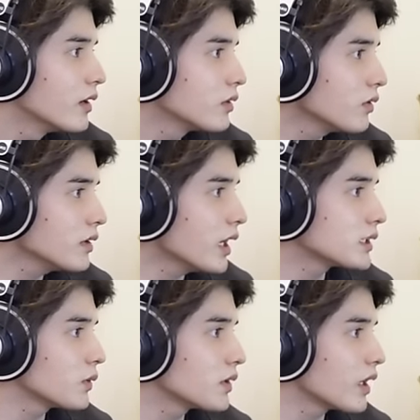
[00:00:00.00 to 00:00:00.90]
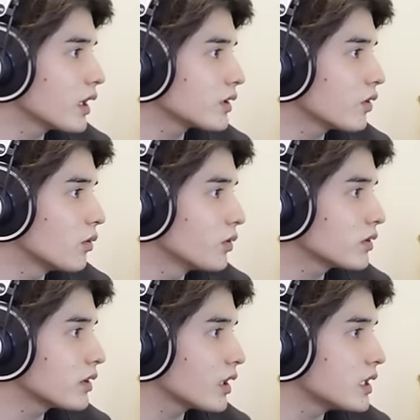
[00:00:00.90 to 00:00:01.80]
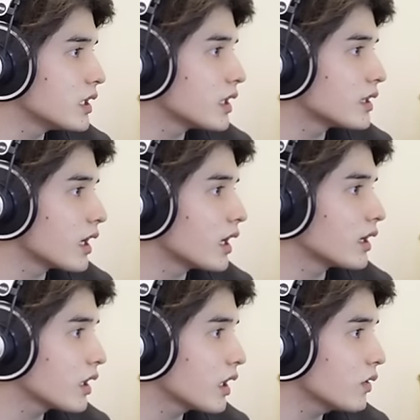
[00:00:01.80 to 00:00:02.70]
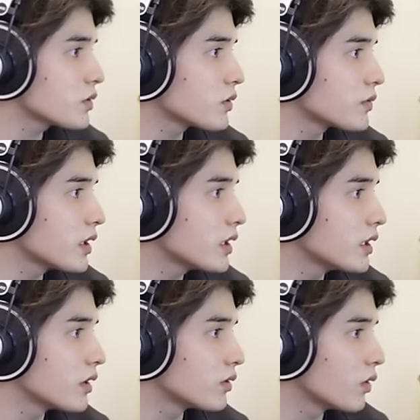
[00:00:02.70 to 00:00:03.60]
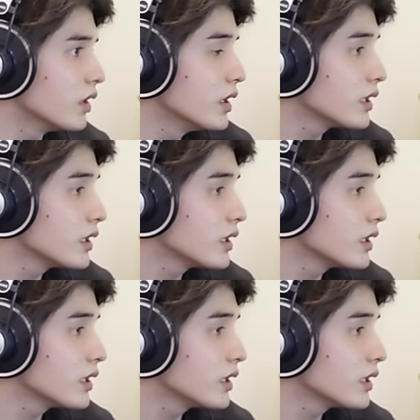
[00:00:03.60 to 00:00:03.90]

どんな相談かと思って聞いていたら、彼女と二人っきりになると、